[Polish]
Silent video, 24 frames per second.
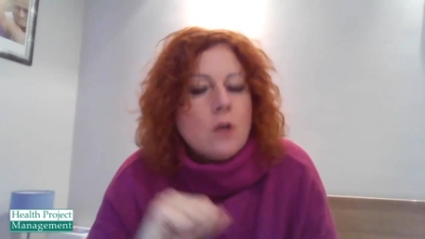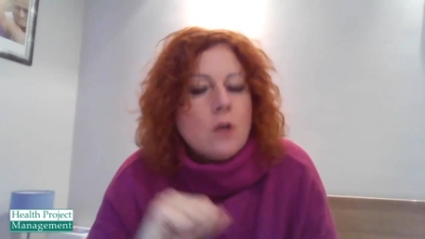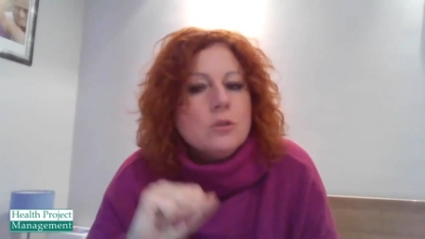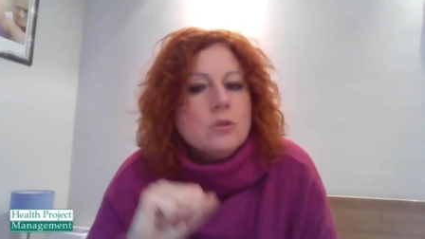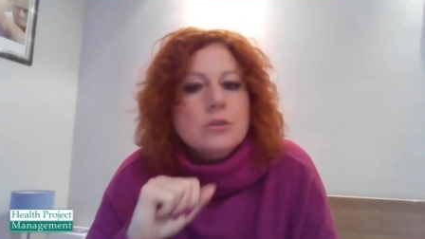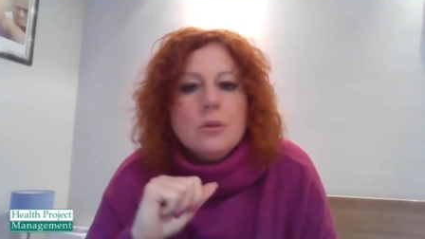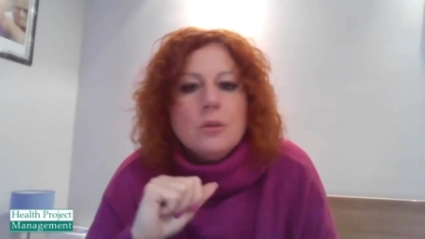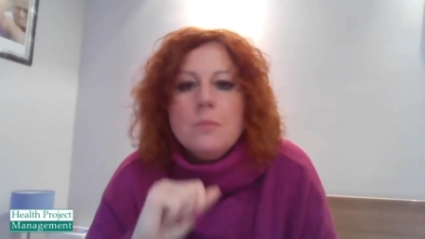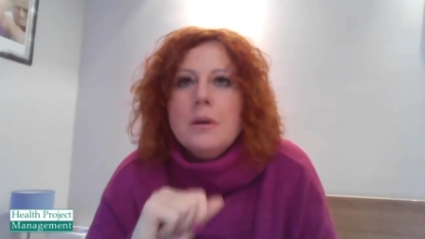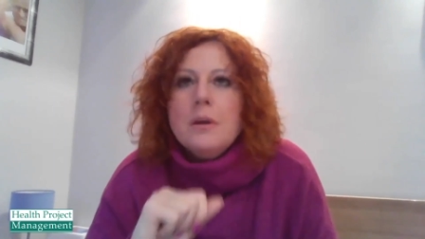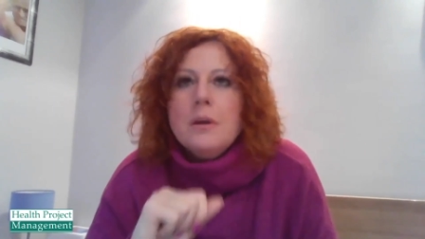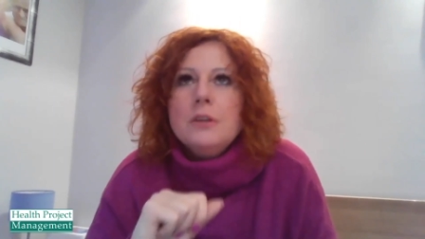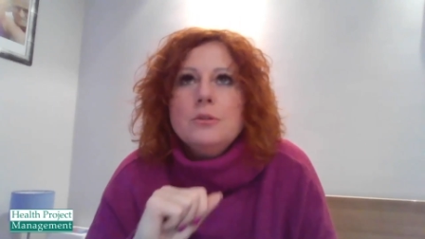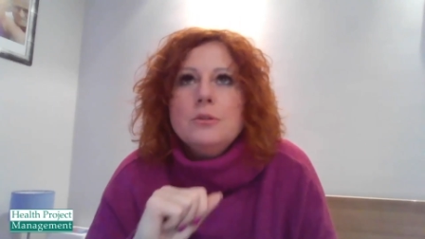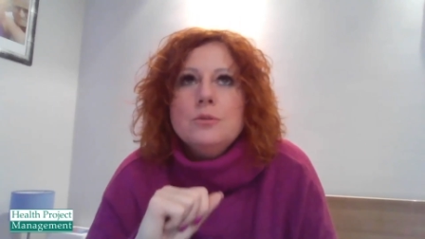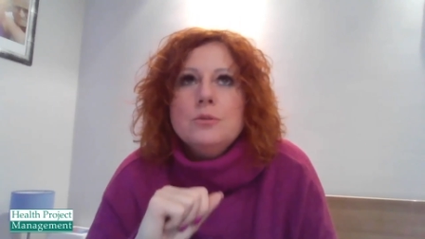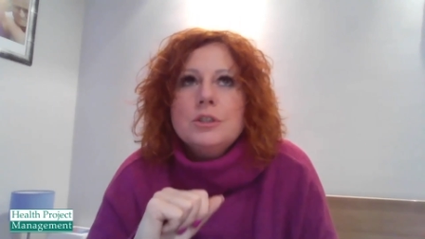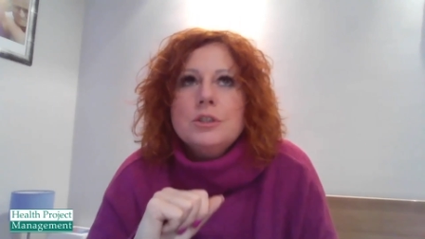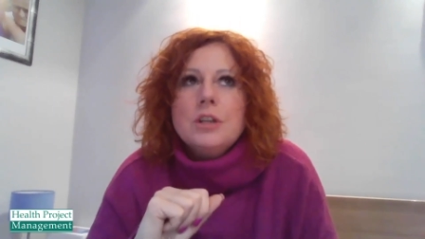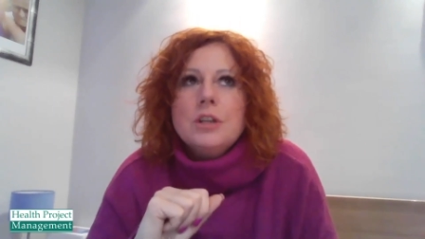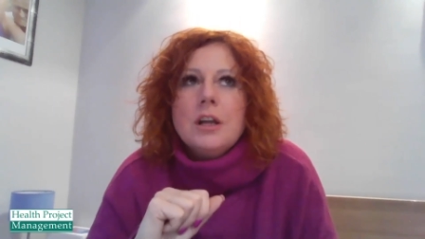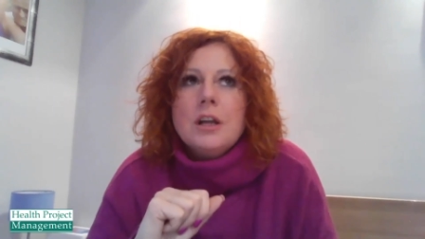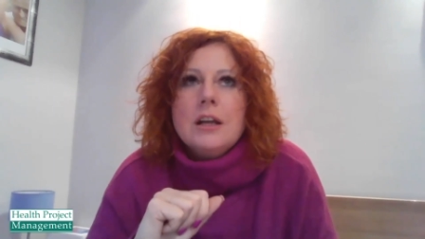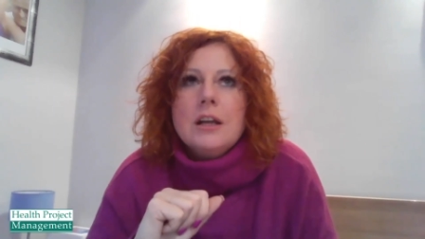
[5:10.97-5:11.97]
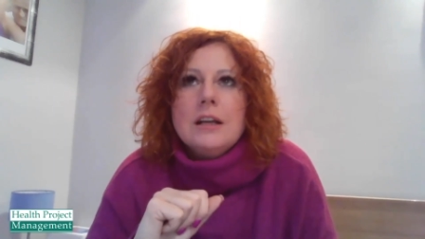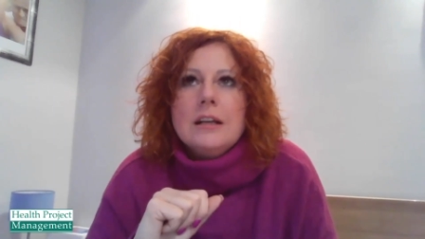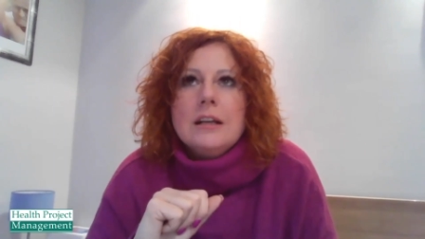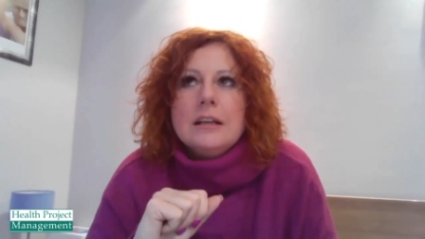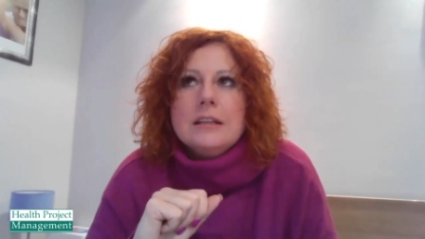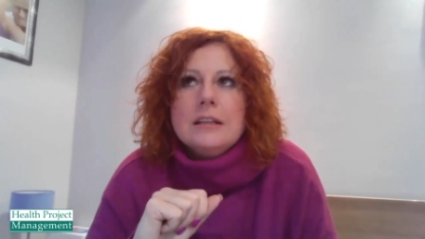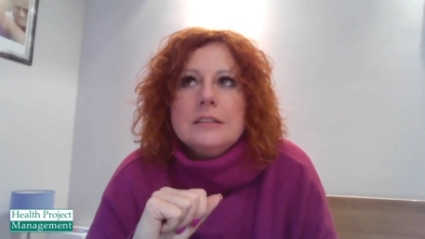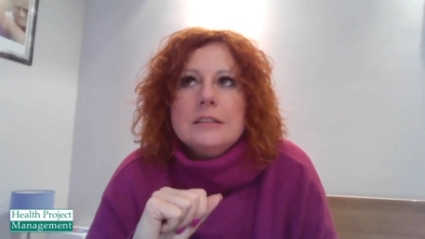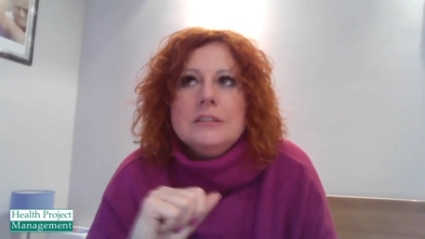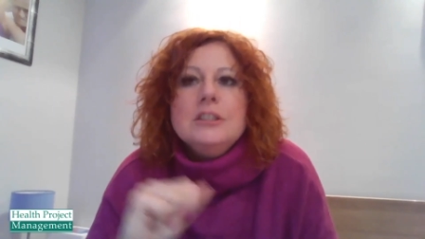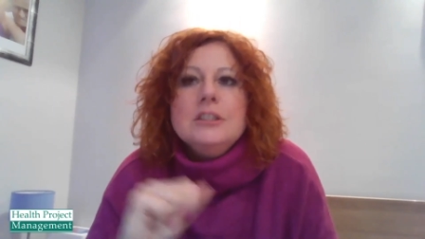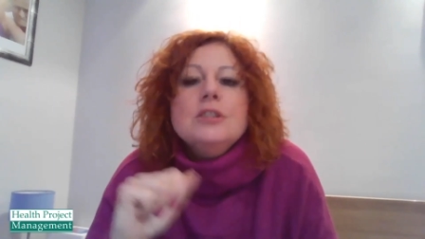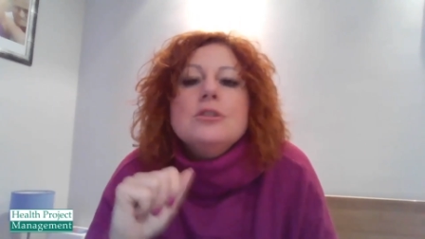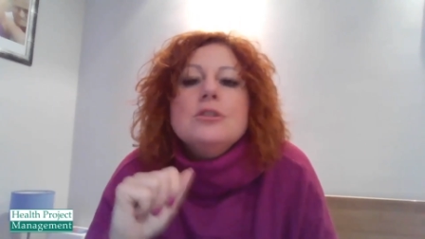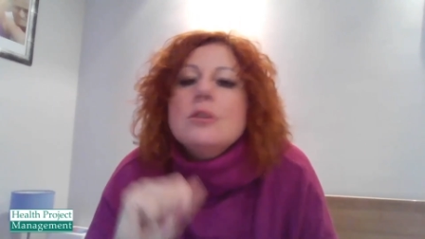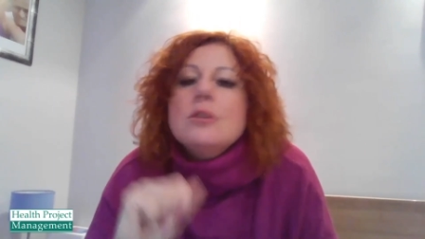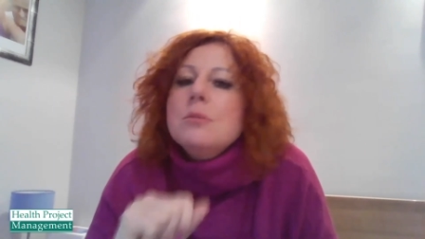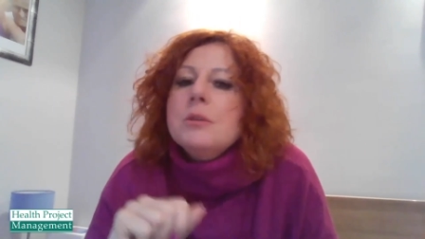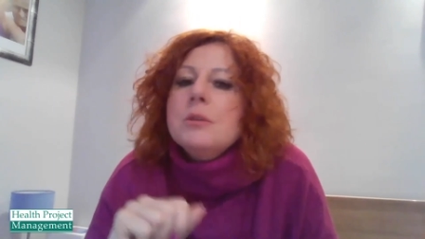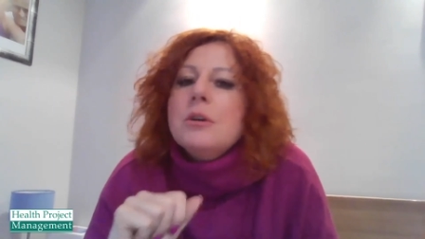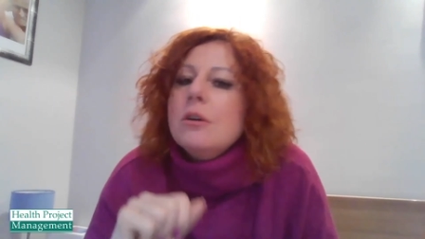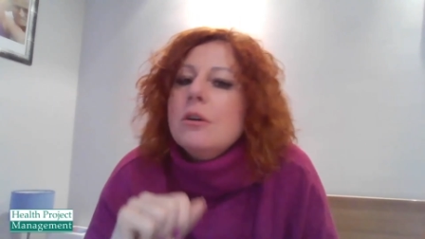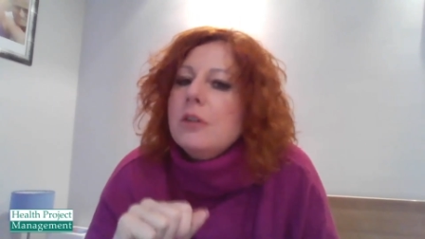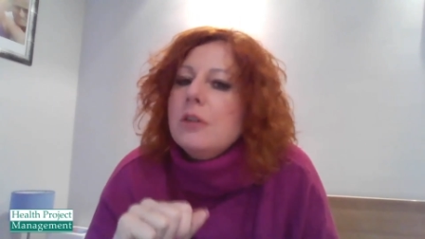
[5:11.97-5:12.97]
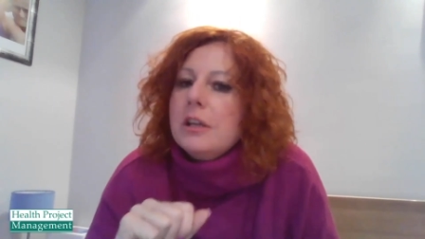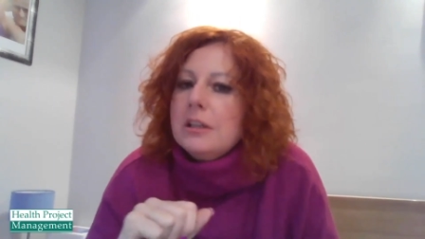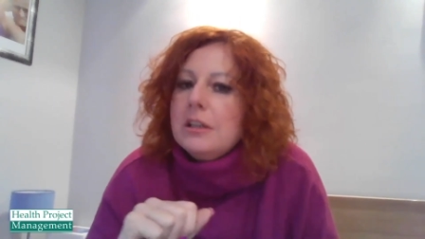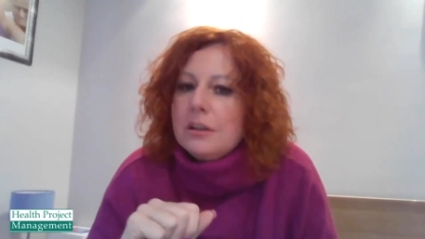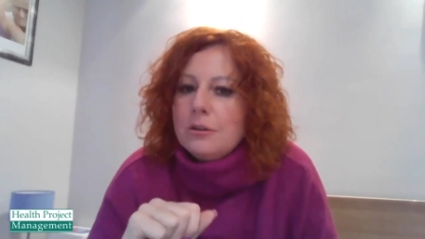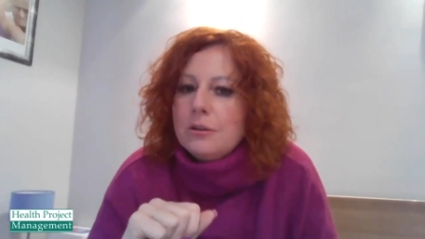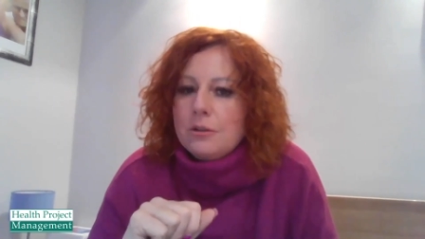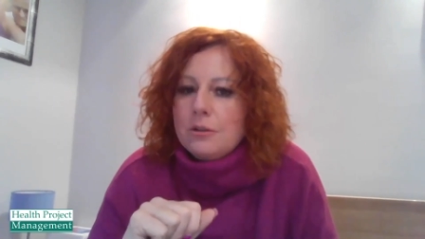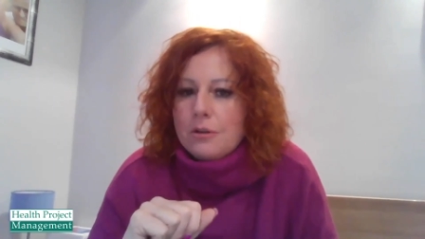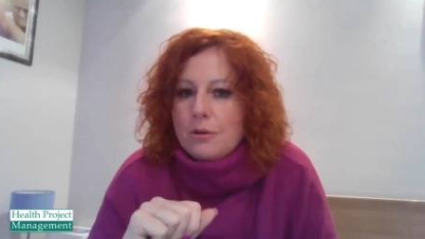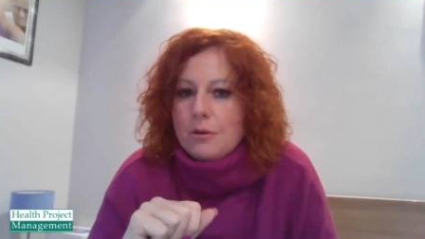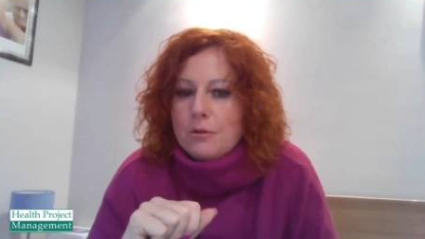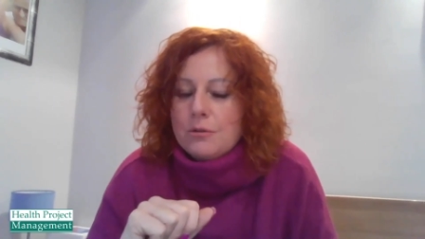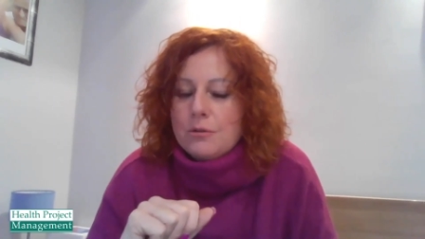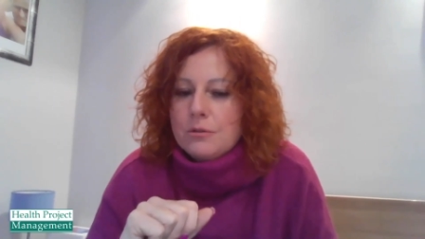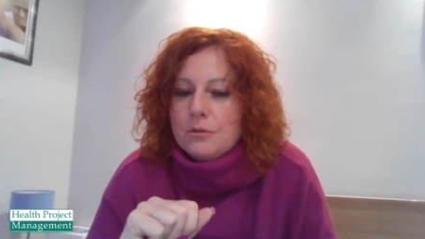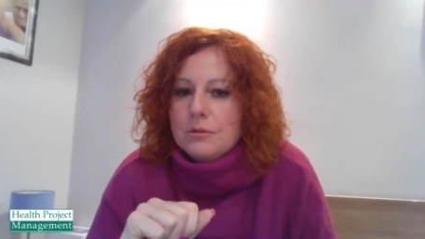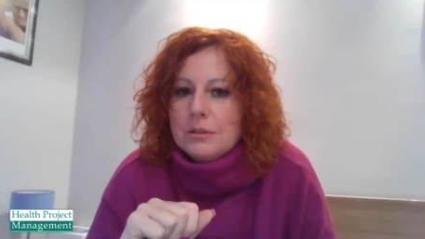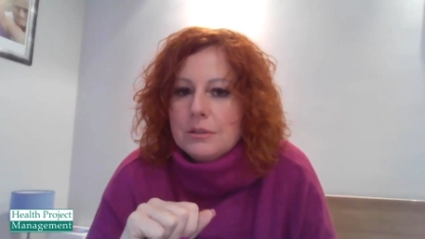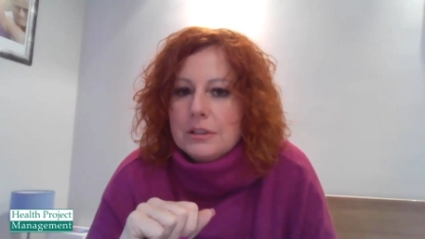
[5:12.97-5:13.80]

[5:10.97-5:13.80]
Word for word: ta osoba już nie zrobi kolejnego kroku.